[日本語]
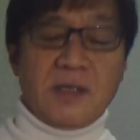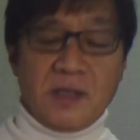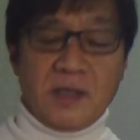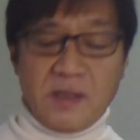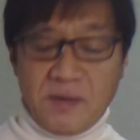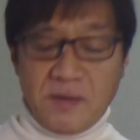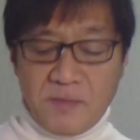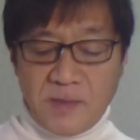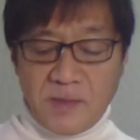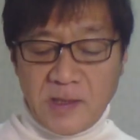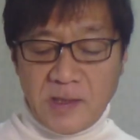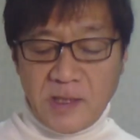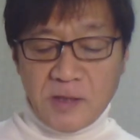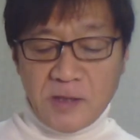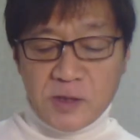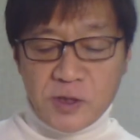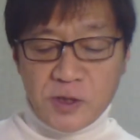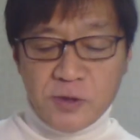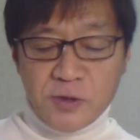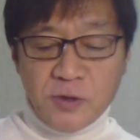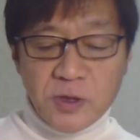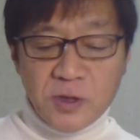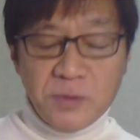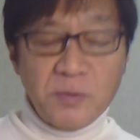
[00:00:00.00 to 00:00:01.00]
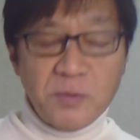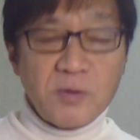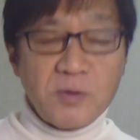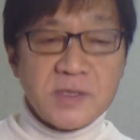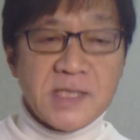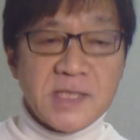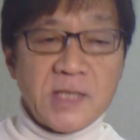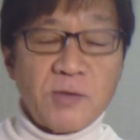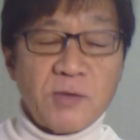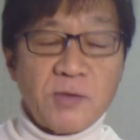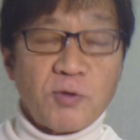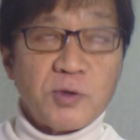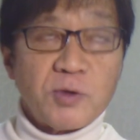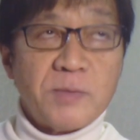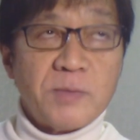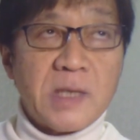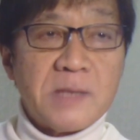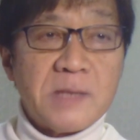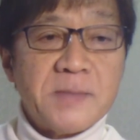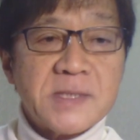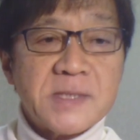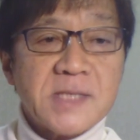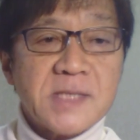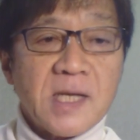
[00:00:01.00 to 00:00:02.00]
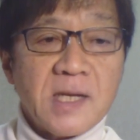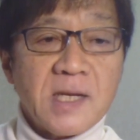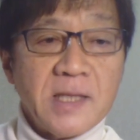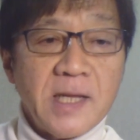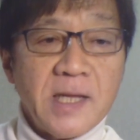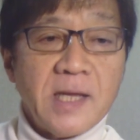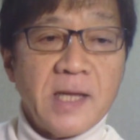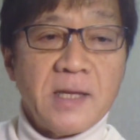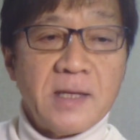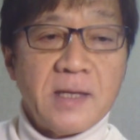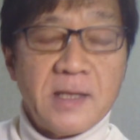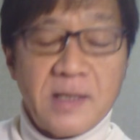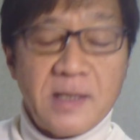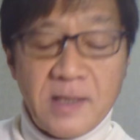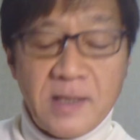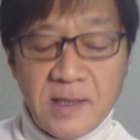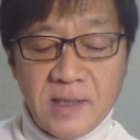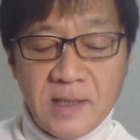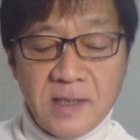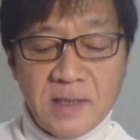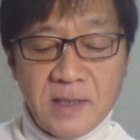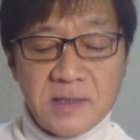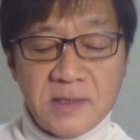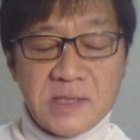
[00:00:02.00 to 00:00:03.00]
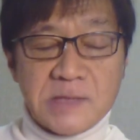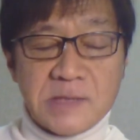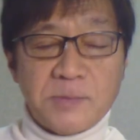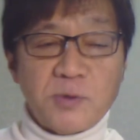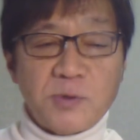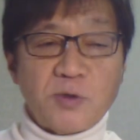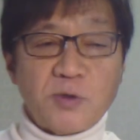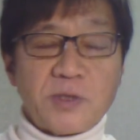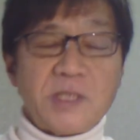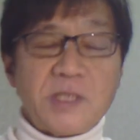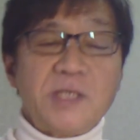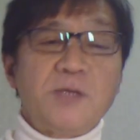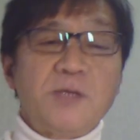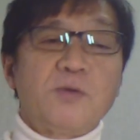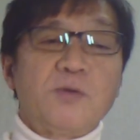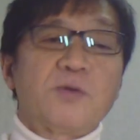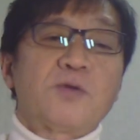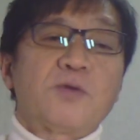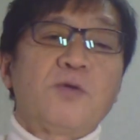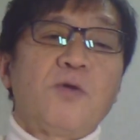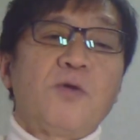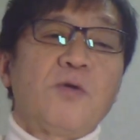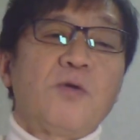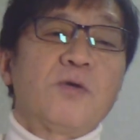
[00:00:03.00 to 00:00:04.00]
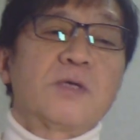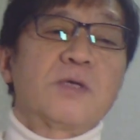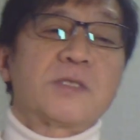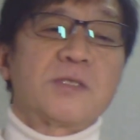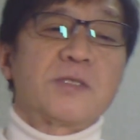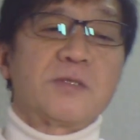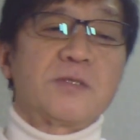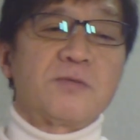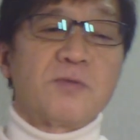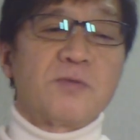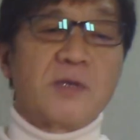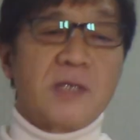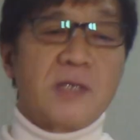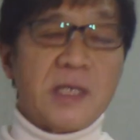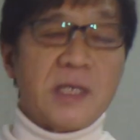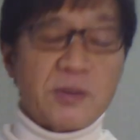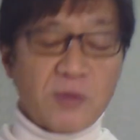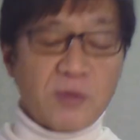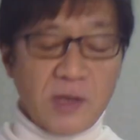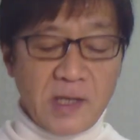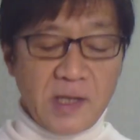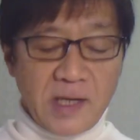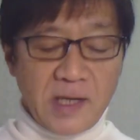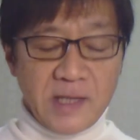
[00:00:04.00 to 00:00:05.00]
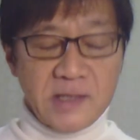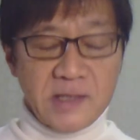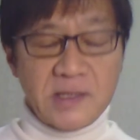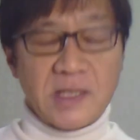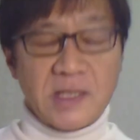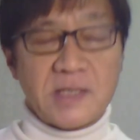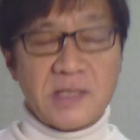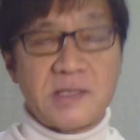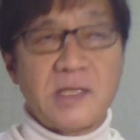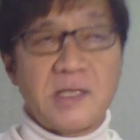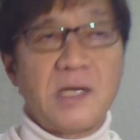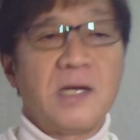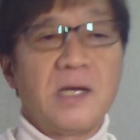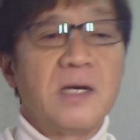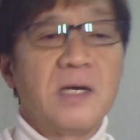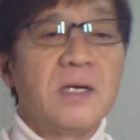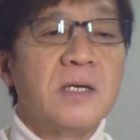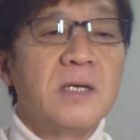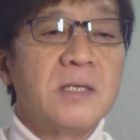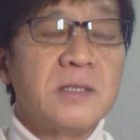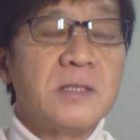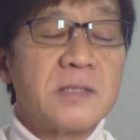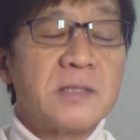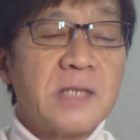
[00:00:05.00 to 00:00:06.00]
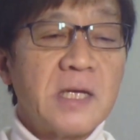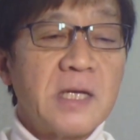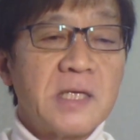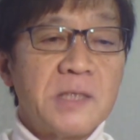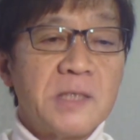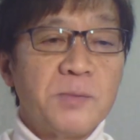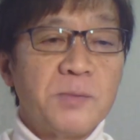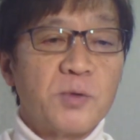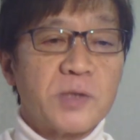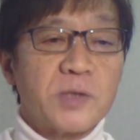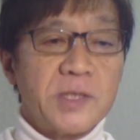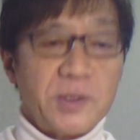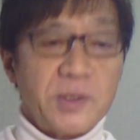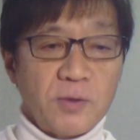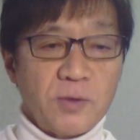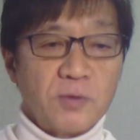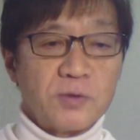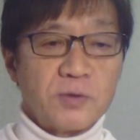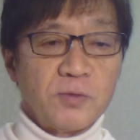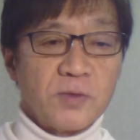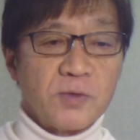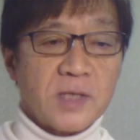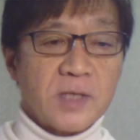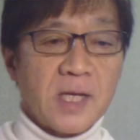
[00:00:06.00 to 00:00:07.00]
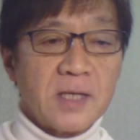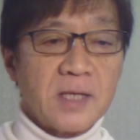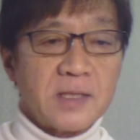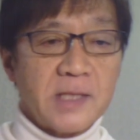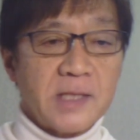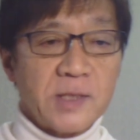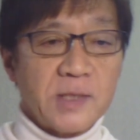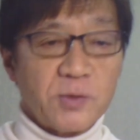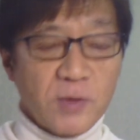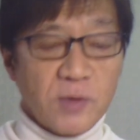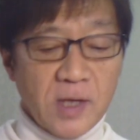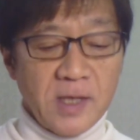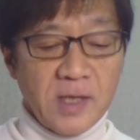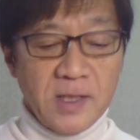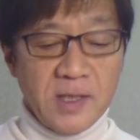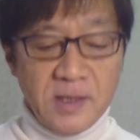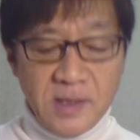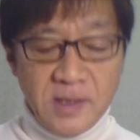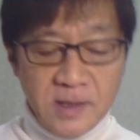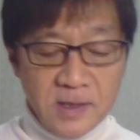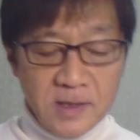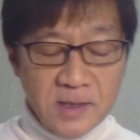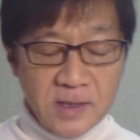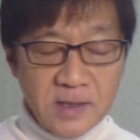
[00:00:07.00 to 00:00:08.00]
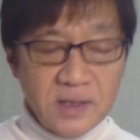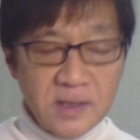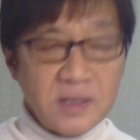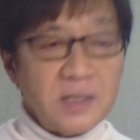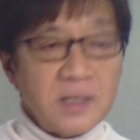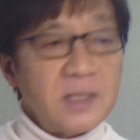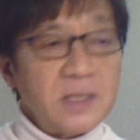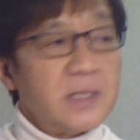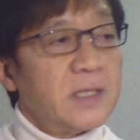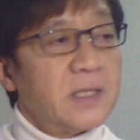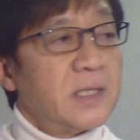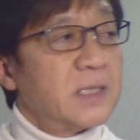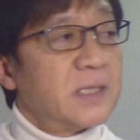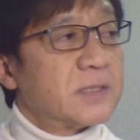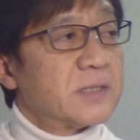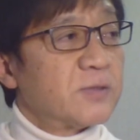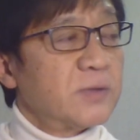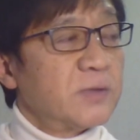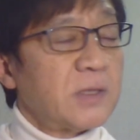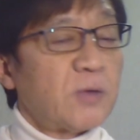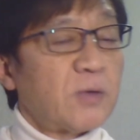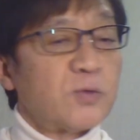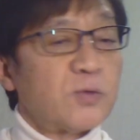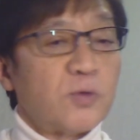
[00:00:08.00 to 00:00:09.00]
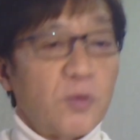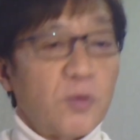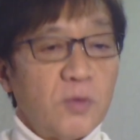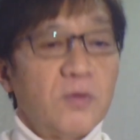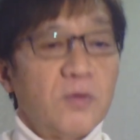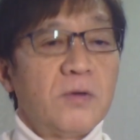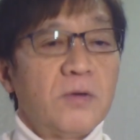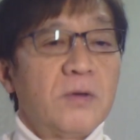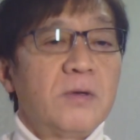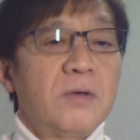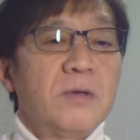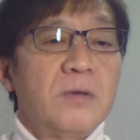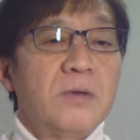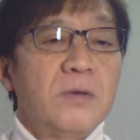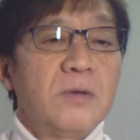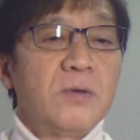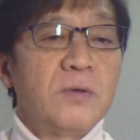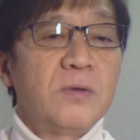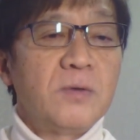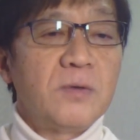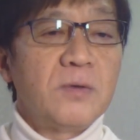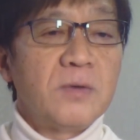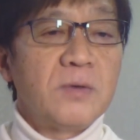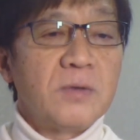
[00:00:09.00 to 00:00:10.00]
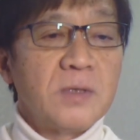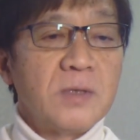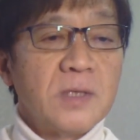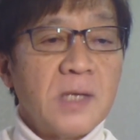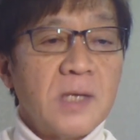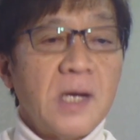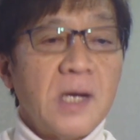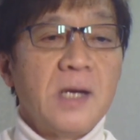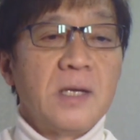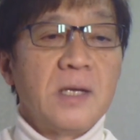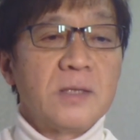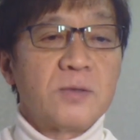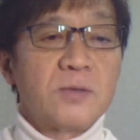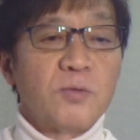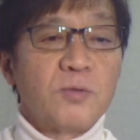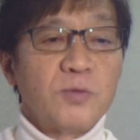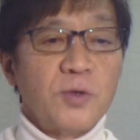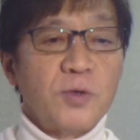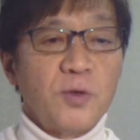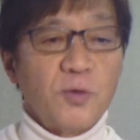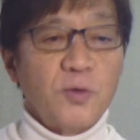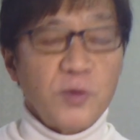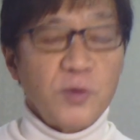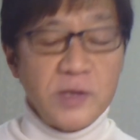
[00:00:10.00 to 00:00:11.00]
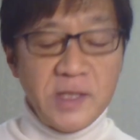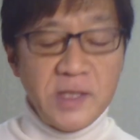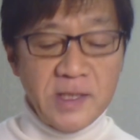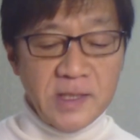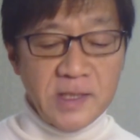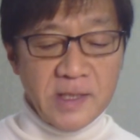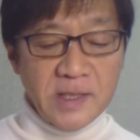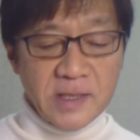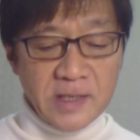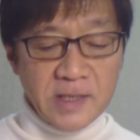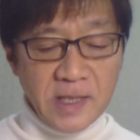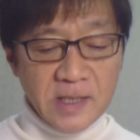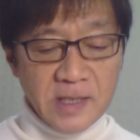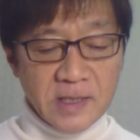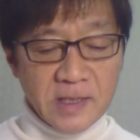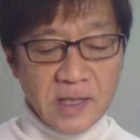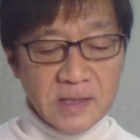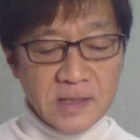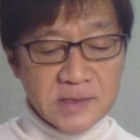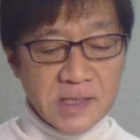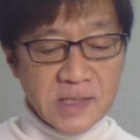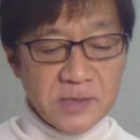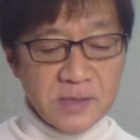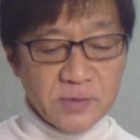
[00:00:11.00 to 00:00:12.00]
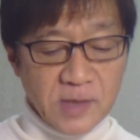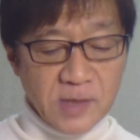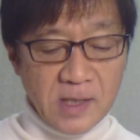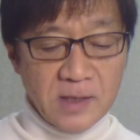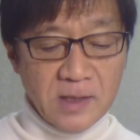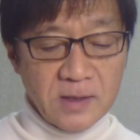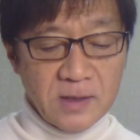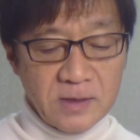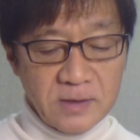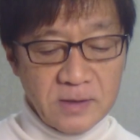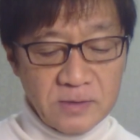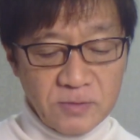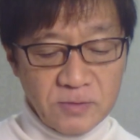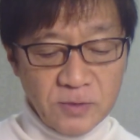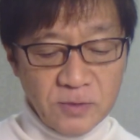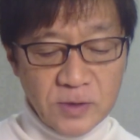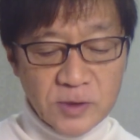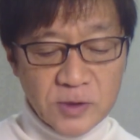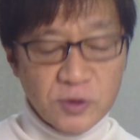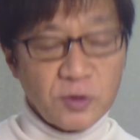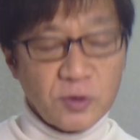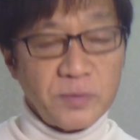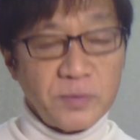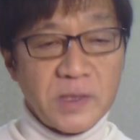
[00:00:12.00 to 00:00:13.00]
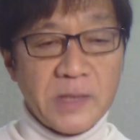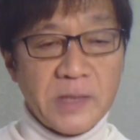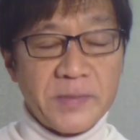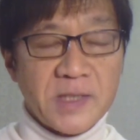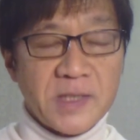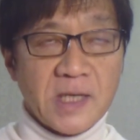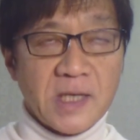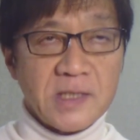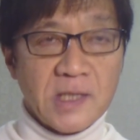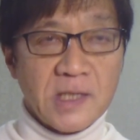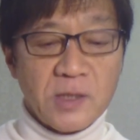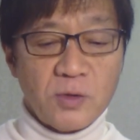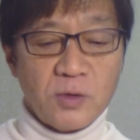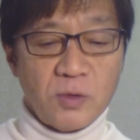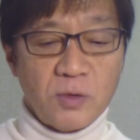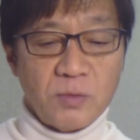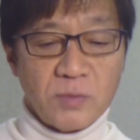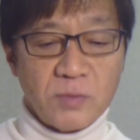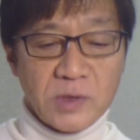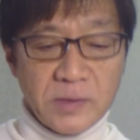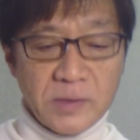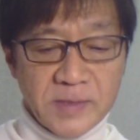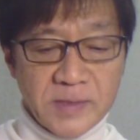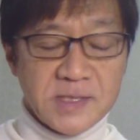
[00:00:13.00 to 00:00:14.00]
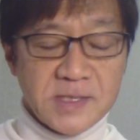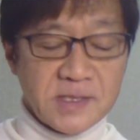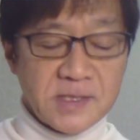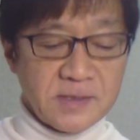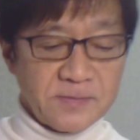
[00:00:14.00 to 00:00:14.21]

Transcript: あ、だから中国木材のこともありますからね、えー、地元企業と、それと後から入ってきた大規模企業との関係とか、えー、そんなことがどのように展開されるかというのをちょっと見てみたいなと思ってます。